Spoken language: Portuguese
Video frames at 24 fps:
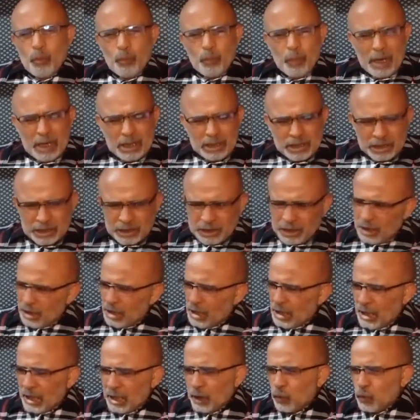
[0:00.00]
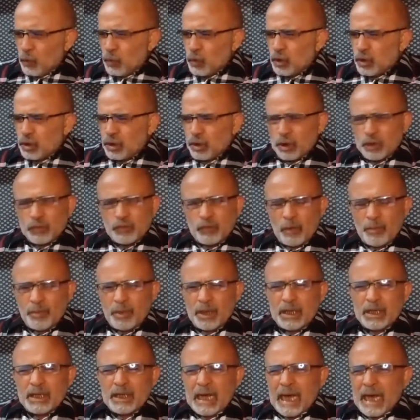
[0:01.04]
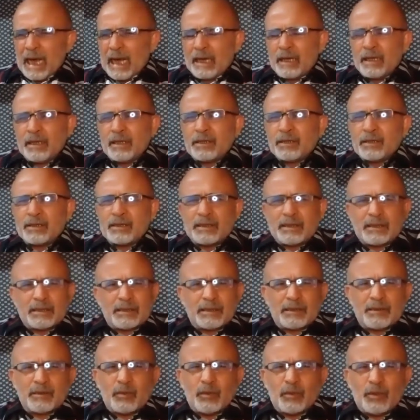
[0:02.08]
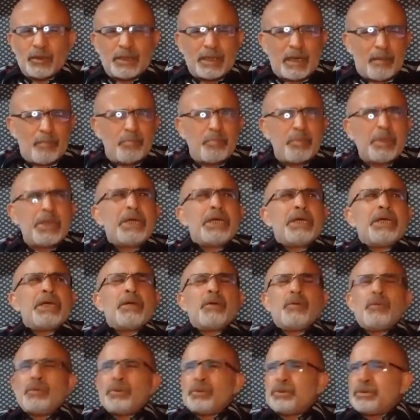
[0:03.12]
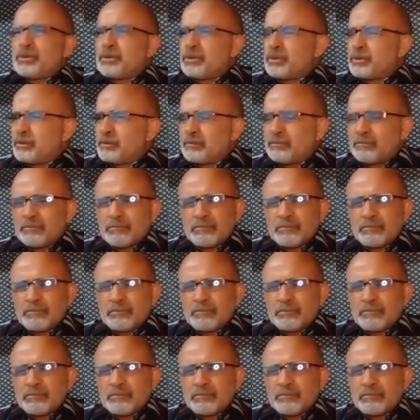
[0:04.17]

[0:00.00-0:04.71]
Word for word: Compartilha aí com seus familiares, com os amigos,